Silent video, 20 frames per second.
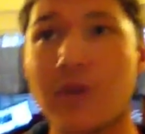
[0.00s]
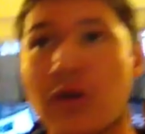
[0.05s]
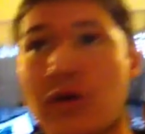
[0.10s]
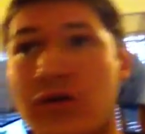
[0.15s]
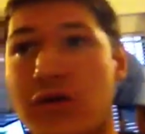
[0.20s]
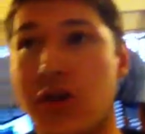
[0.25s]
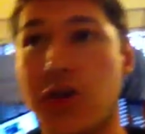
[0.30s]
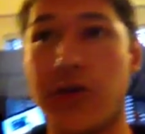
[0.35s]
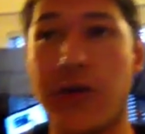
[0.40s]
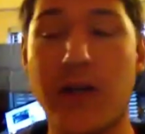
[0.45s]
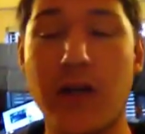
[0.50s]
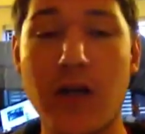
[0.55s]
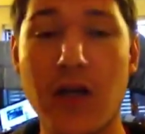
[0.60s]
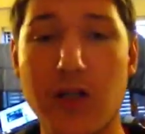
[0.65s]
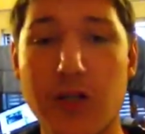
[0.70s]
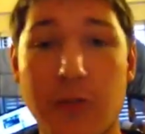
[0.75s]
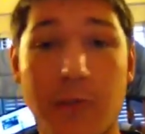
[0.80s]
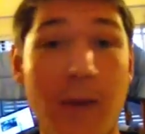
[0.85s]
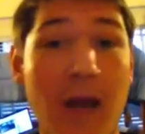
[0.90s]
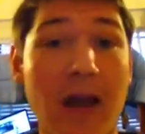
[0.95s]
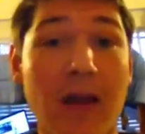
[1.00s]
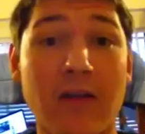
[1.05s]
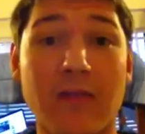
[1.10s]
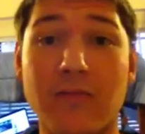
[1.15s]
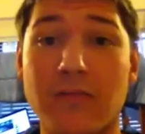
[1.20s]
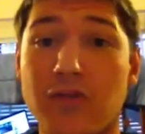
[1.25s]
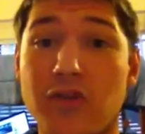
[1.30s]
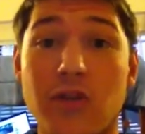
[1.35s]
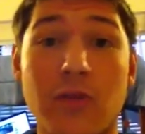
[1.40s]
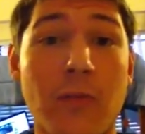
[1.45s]
quand je suis là, je parle
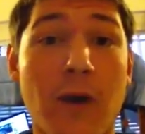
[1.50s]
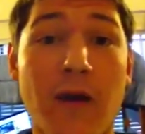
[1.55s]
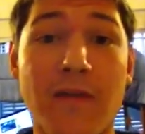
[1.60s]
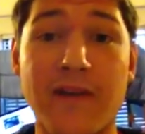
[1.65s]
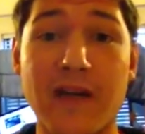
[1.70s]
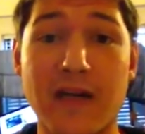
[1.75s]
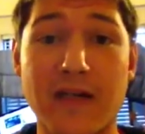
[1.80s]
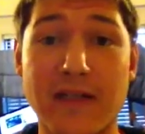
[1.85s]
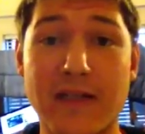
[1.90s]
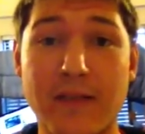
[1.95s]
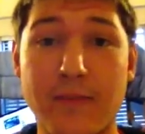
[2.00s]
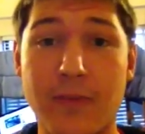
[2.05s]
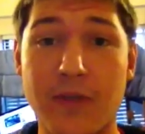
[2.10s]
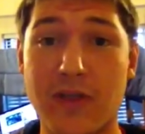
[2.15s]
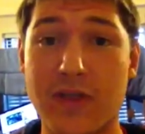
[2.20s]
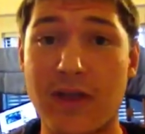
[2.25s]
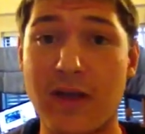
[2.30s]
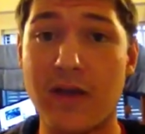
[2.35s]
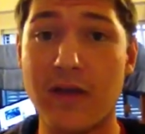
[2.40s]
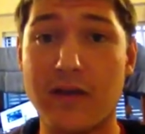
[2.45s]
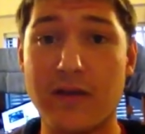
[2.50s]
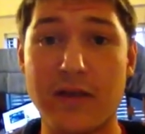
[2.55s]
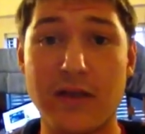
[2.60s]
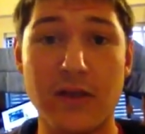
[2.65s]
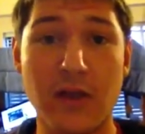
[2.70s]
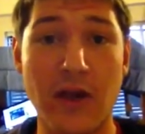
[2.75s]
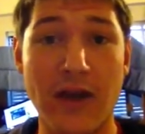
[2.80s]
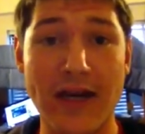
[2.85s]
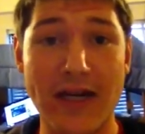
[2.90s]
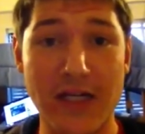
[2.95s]
seulement en français parce que
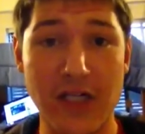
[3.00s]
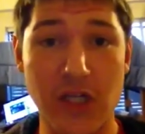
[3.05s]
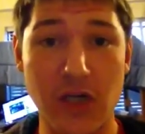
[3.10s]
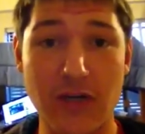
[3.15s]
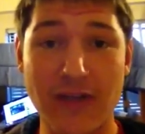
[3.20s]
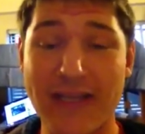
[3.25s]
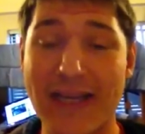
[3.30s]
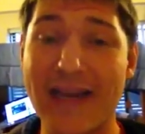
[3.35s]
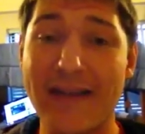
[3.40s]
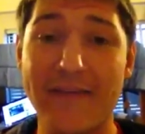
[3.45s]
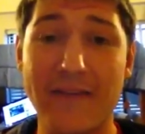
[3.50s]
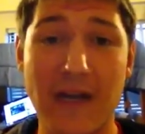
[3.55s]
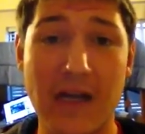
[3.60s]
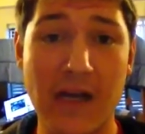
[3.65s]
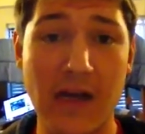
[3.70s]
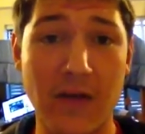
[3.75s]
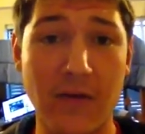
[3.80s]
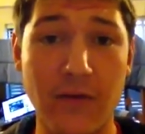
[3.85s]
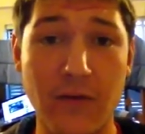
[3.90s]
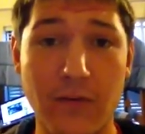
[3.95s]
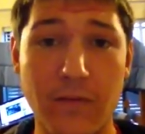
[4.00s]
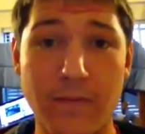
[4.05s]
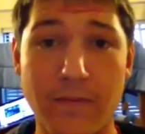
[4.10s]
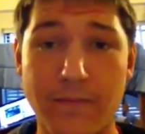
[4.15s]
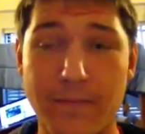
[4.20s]
c'est une région très francophone.